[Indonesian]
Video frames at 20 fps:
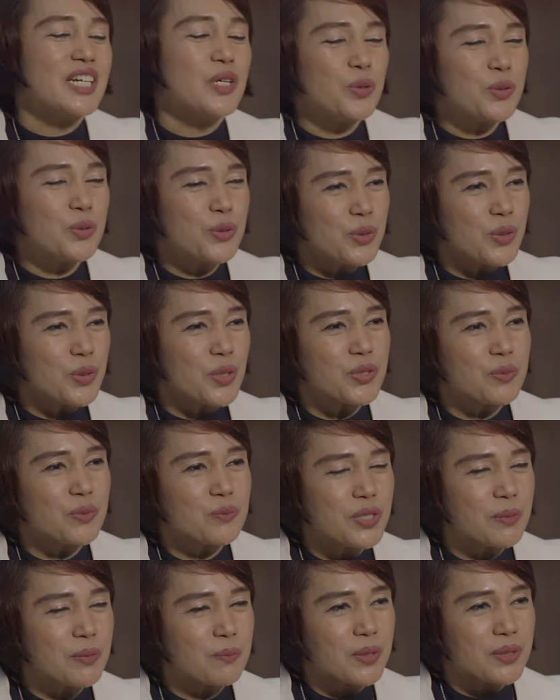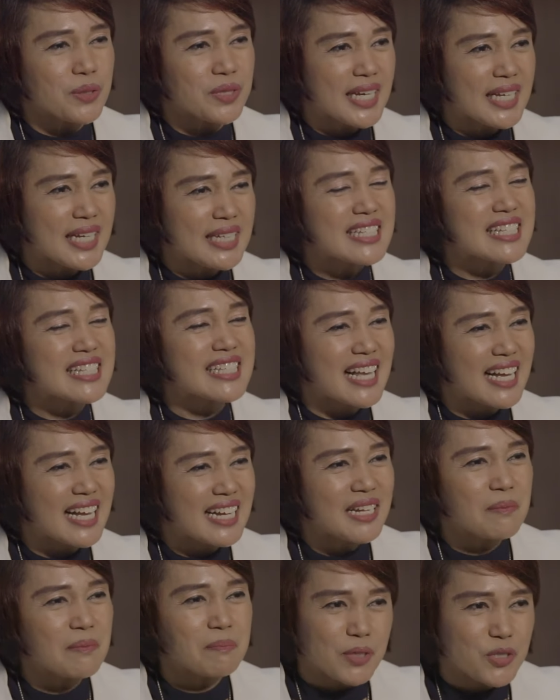Untuk konsumsi protein
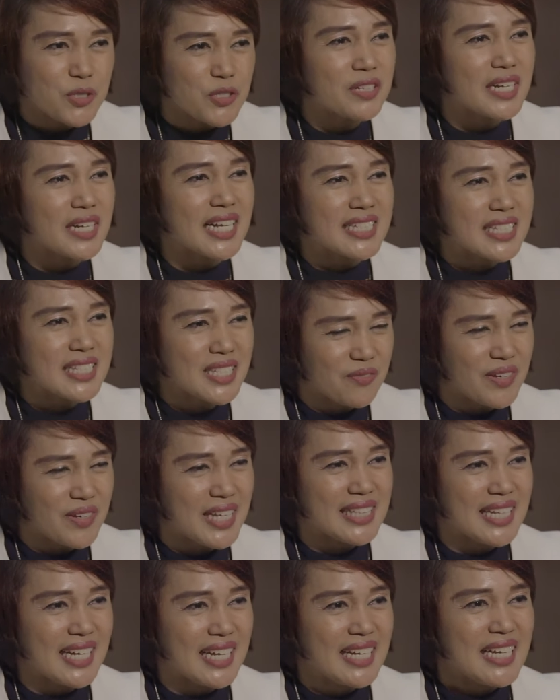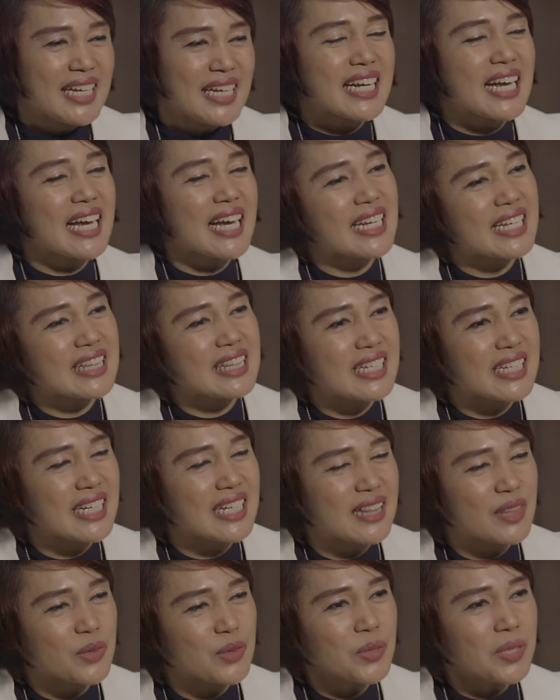sangat personal sifatnya karena
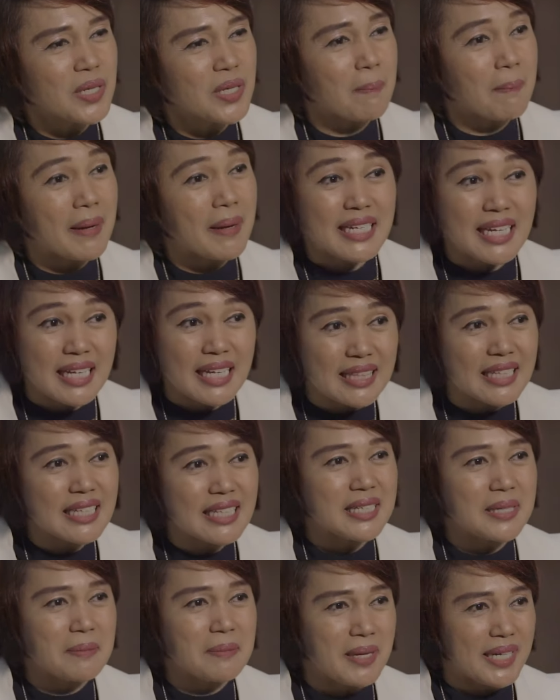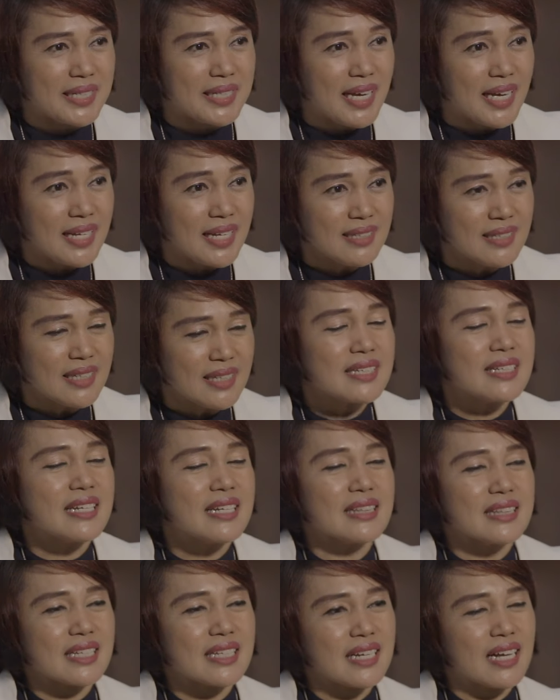tergantung kepada tinggi badan
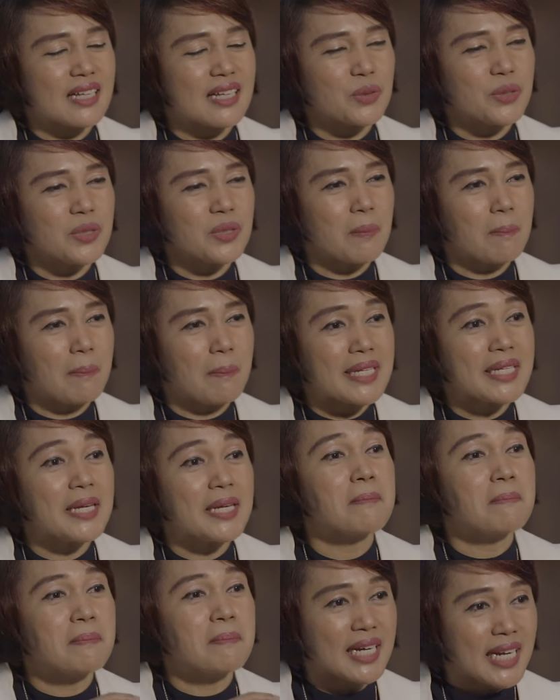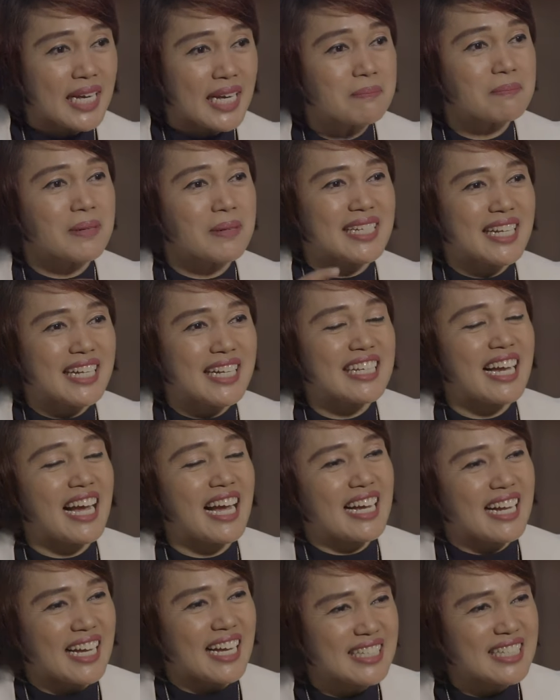dan tergantung kepada berat badan yang
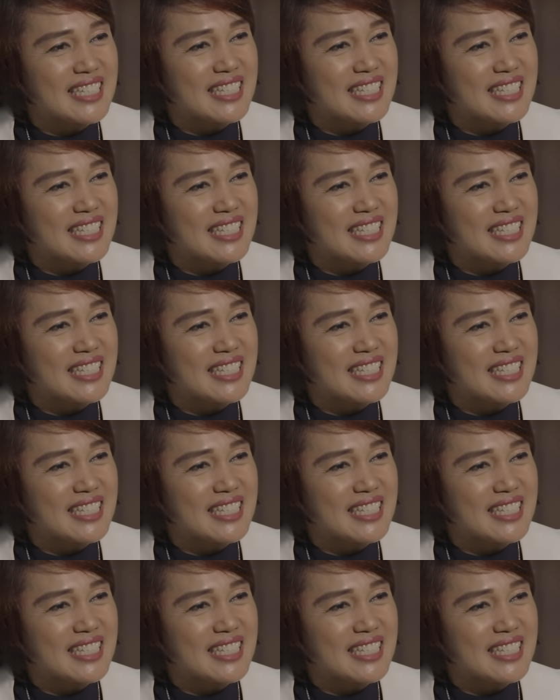akan